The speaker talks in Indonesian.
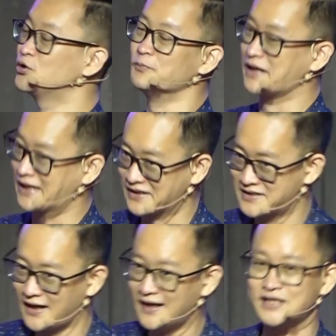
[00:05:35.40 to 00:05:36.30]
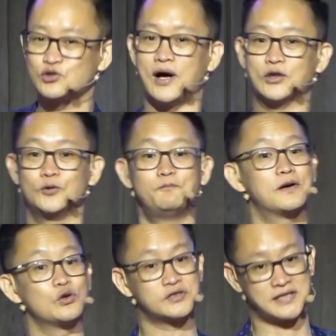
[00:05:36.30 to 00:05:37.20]
untuk bekerja di
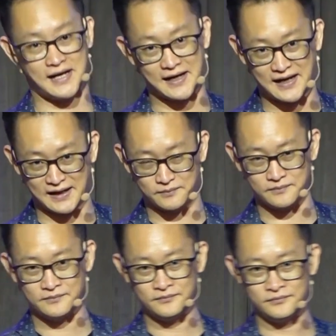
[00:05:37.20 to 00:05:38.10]
suatu perusahaan.